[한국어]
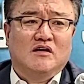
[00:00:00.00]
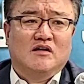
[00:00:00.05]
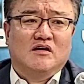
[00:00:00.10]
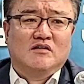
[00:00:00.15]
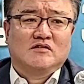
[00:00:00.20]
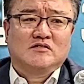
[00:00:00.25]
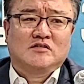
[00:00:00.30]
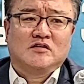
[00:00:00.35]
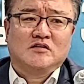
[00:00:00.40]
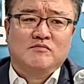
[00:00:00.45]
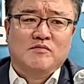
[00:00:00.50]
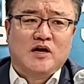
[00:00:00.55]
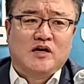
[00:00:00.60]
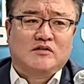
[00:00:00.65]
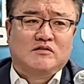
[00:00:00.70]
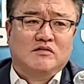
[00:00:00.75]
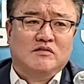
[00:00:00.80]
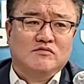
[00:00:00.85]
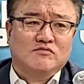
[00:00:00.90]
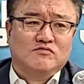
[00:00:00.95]
처음에
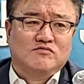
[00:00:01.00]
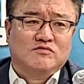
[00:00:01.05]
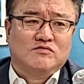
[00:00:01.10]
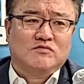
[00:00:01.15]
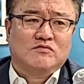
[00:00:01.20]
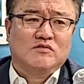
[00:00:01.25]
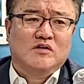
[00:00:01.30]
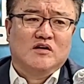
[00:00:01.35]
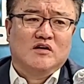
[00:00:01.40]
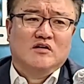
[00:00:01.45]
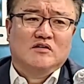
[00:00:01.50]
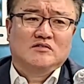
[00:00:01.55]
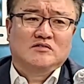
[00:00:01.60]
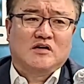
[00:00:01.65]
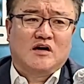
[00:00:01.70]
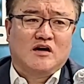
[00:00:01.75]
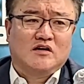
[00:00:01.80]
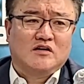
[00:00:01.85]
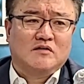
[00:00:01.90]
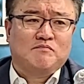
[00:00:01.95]
건국,
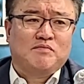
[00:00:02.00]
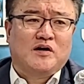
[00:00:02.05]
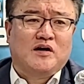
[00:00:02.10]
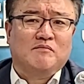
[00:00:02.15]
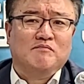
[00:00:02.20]
산업화,